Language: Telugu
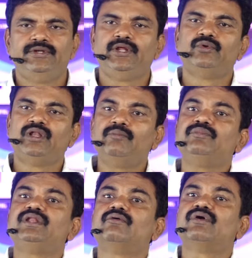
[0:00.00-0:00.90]
నేను
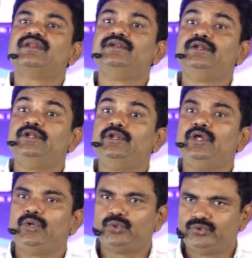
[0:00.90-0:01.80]
నమ్మిన వారిని నేను
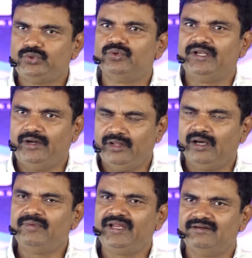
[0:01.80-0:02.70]
ఎరుగుదును అన్నాడు
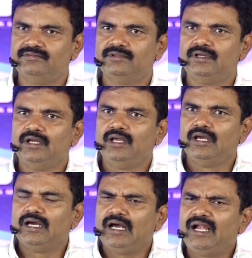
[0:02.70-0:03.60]
ఆమెన్
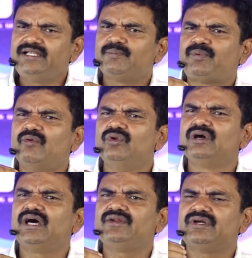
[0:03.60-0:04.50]
అంటే పౌలు
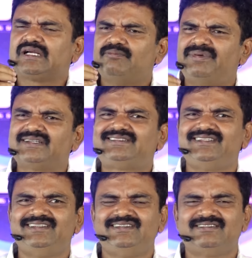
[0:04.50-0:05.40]
గారి యొక్క
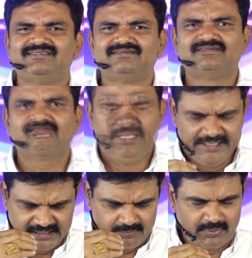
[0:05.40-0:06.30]
భక్తి
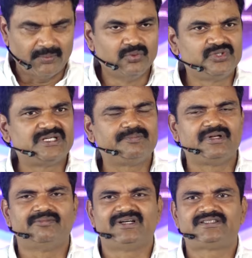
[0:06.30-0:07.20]
ఇక్కడ ప్రభువు
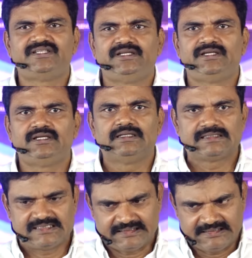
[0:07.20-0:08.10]
చెప్పిన భక్తి
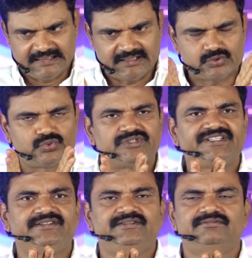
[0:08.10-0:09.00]
చక్కగా సూట్
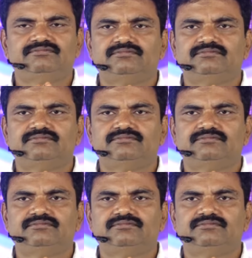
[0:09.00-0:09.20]
అయింది